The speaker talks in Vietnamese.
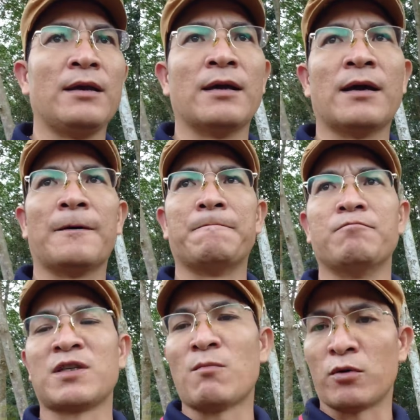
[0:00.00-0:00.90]
thì
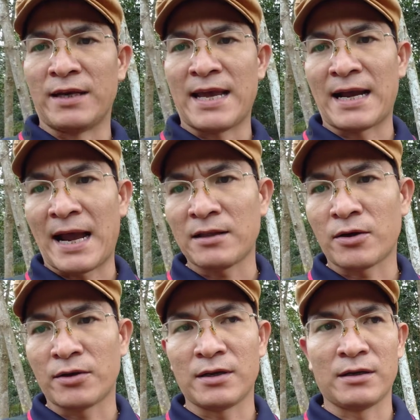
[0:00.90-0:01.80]
um, trong một thời gian
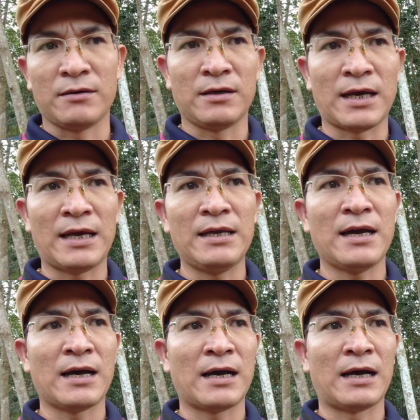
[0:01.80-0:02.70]
ngắn thôi
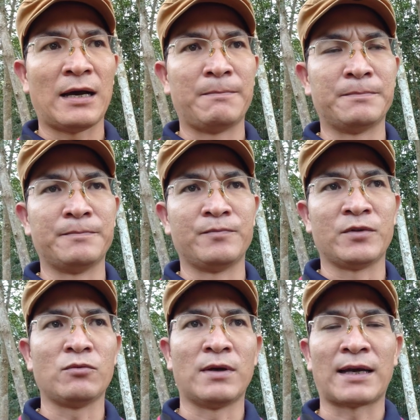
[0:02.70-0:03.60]
cái uh,
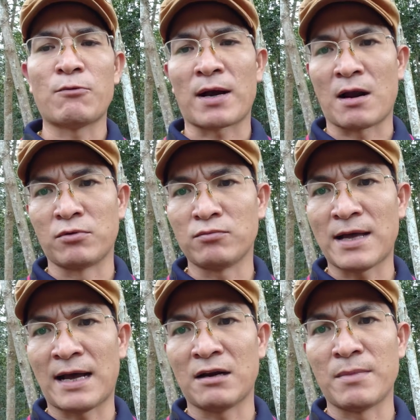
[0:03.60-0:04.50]
chung là cái hoạt động
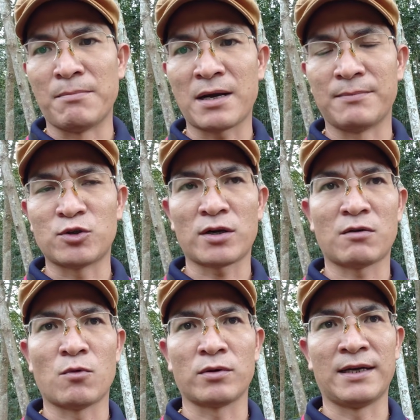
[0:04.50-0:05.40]
chúng ta nó bị mất kiểm
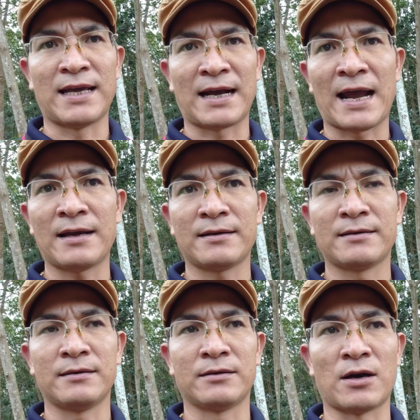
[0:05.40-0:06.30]
soát trong một thời gian ngắn
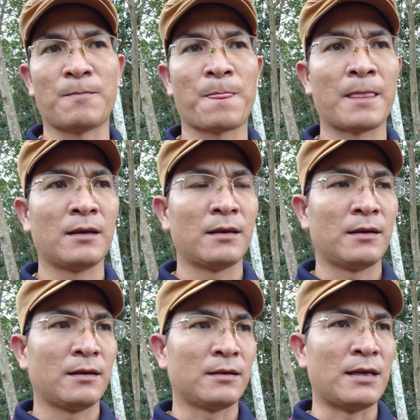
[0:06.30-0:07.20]
đó
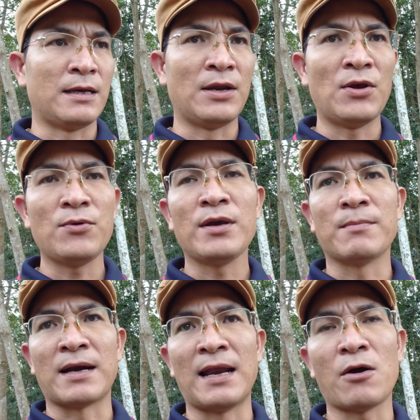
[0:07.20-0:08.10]
thì nếu
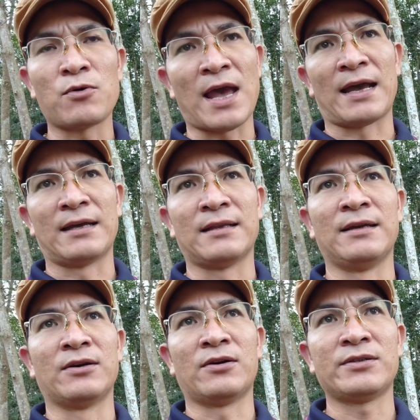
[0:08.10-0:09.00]
như mà để lâu dài
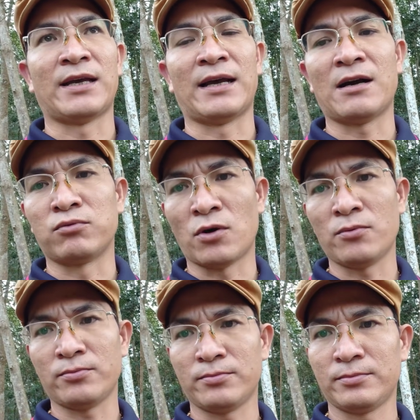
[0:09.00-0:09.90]
thì nó sẽ không
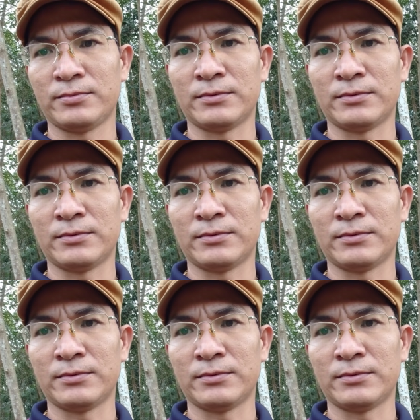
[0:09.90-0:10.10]
tốt